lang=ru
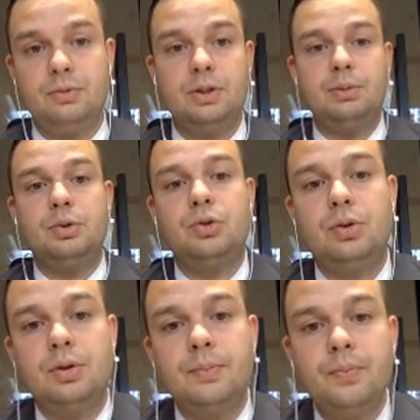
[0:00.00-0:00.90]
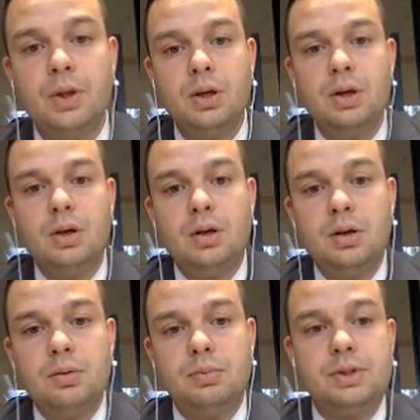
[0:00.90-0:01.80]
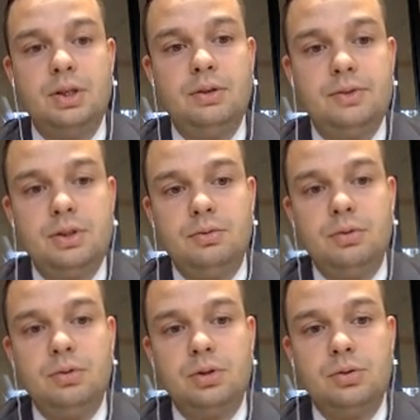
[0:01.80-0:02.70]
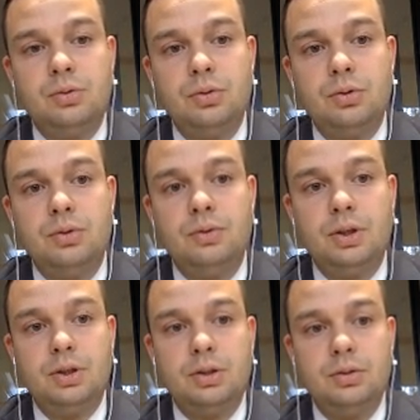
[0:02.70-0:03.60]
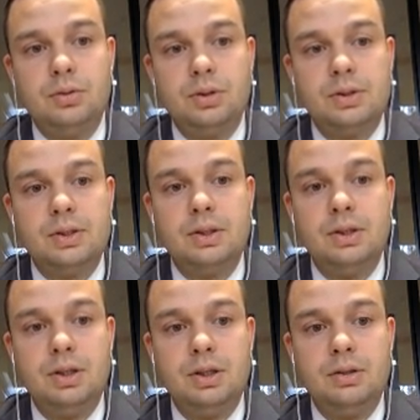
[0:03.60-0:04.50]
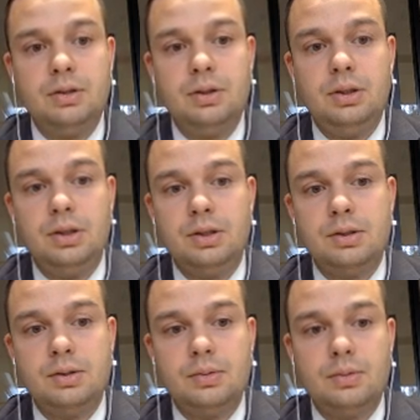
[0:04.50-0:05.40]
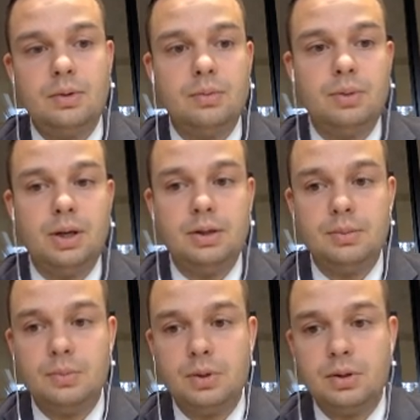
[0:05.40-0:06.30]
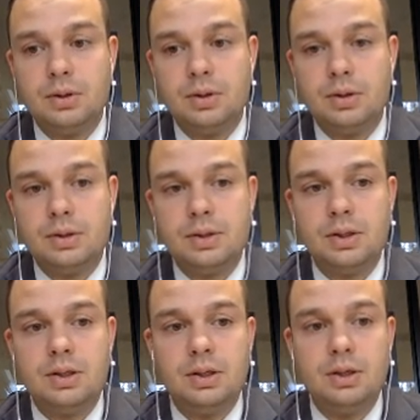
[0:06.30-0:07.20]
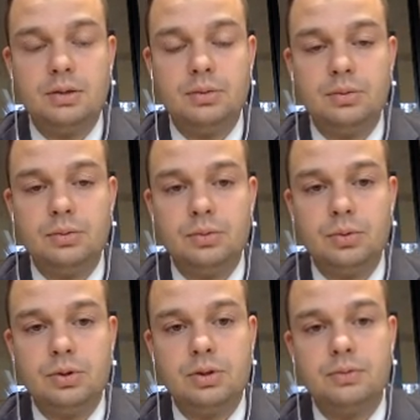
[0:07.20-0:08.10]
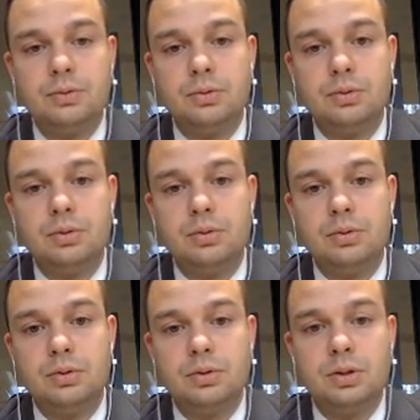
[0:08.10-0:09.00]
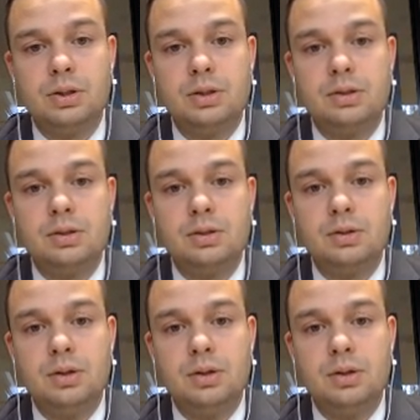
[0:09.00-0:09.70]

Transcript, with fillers: в этом отчете. Быстрее всего растет два района Садият и Яс. При этом э, Садият остров он гораздо